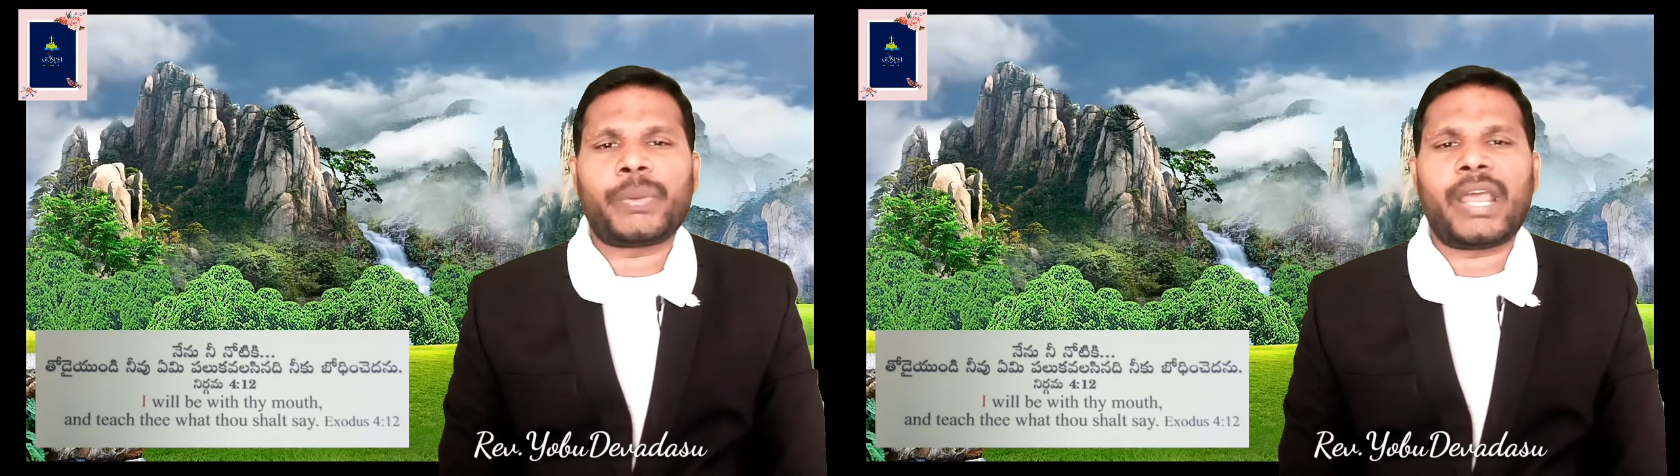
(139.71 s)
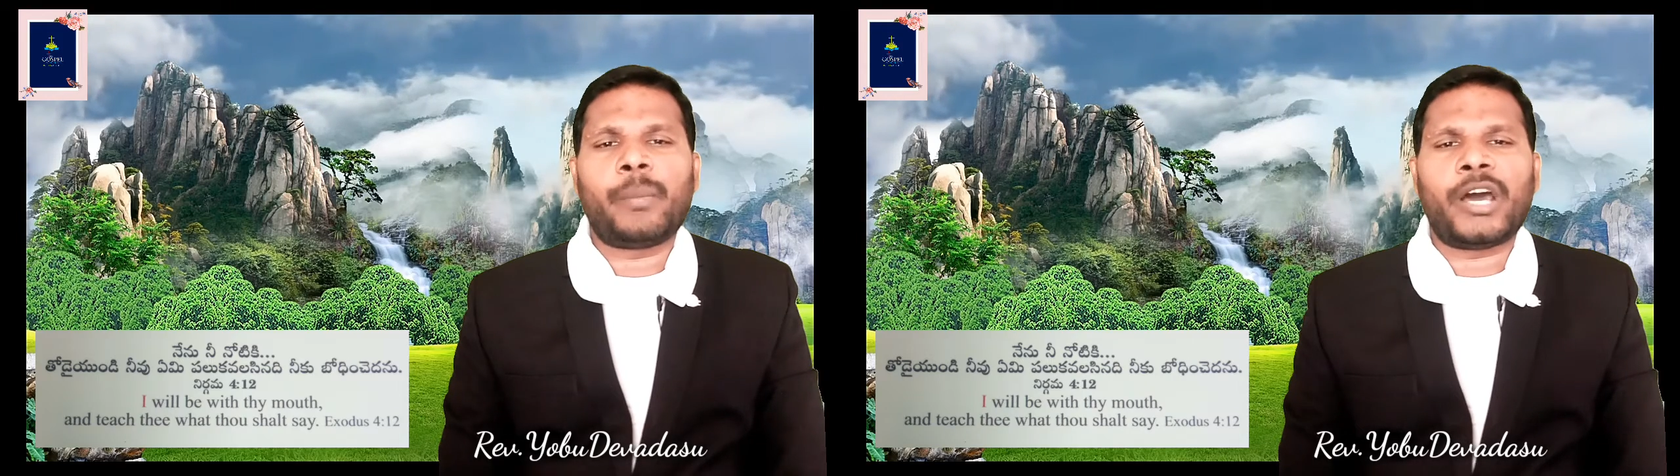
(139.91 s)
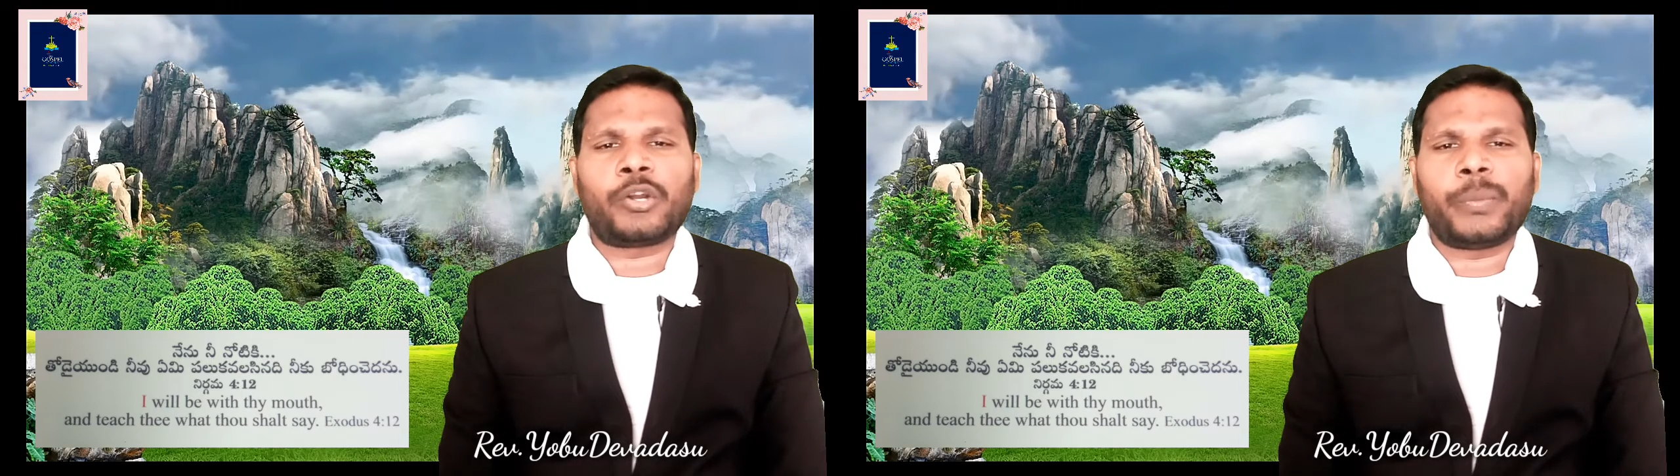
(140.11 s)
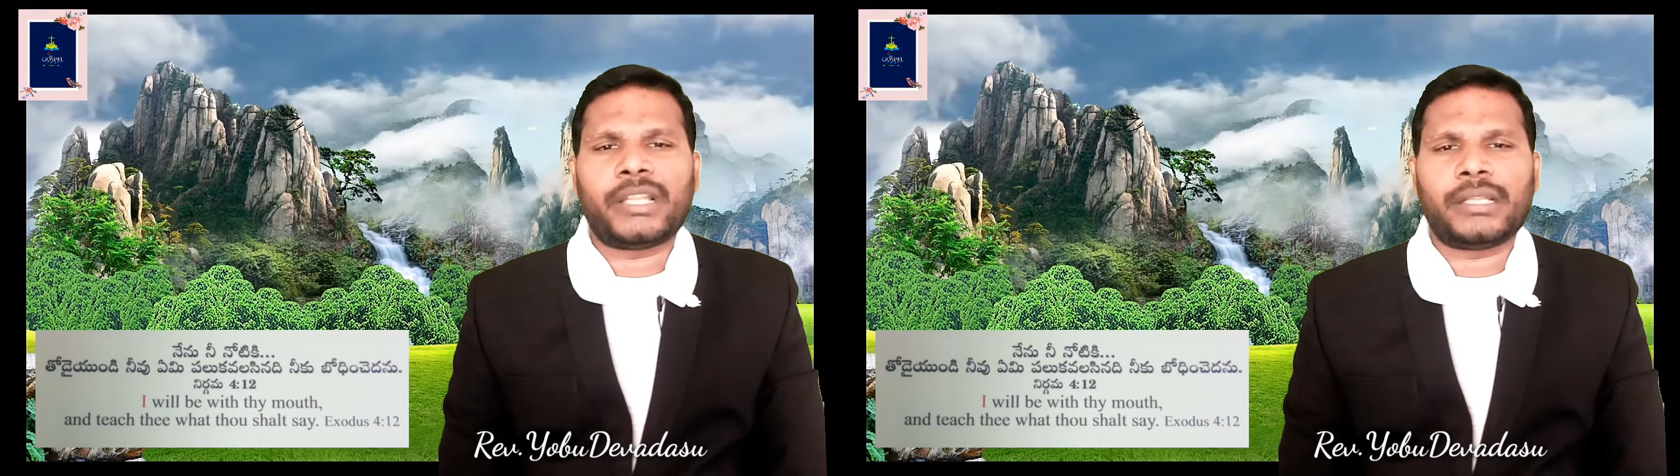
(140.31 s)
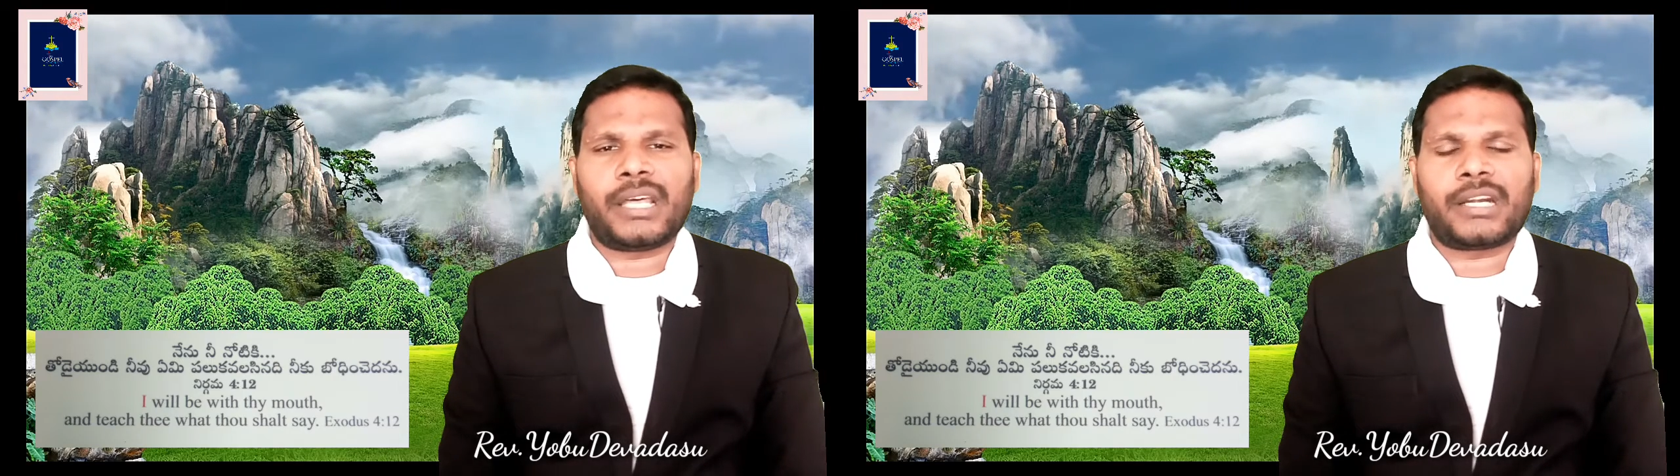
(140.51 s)

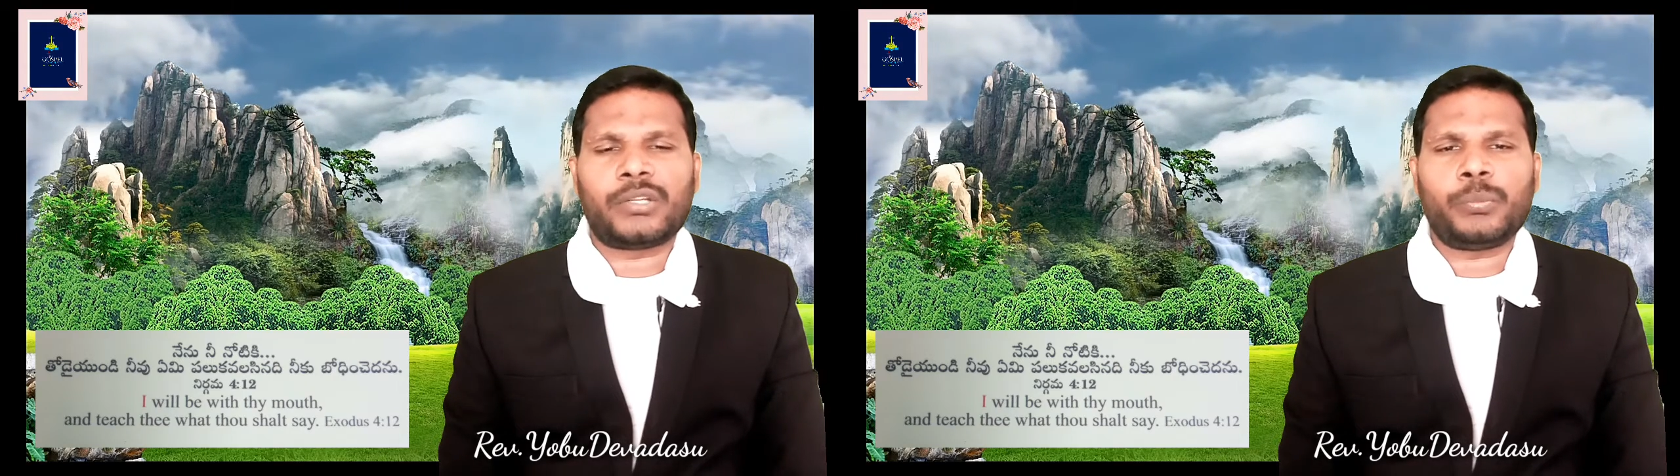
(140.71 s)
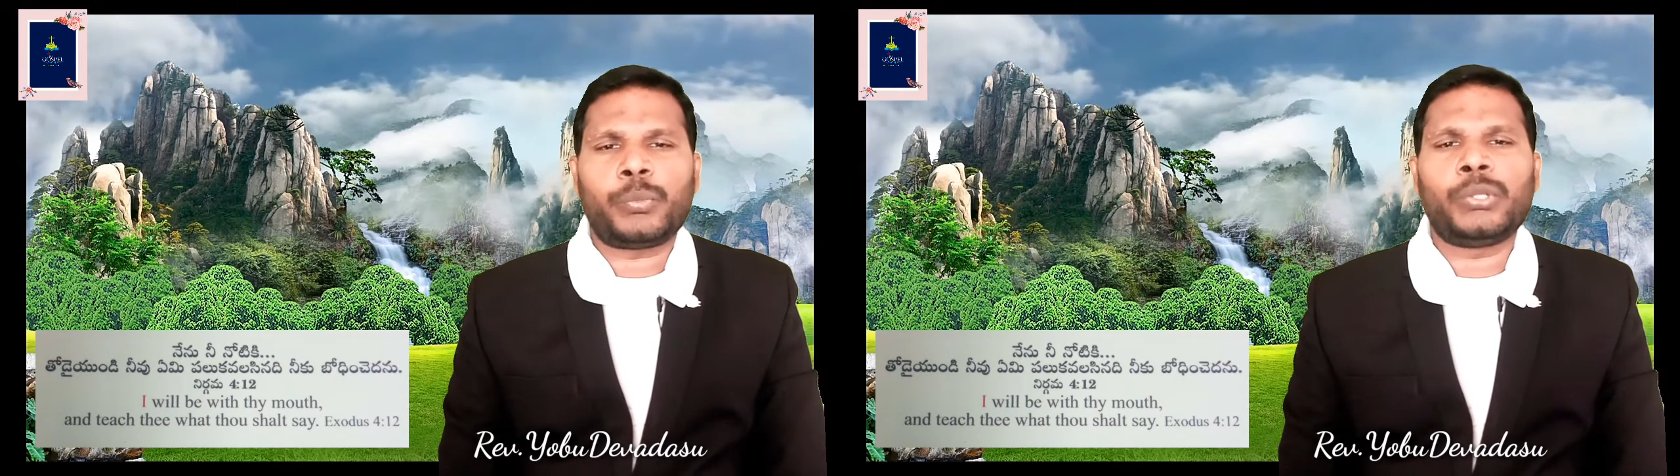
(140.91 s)
ప్రేమానుబంధాలను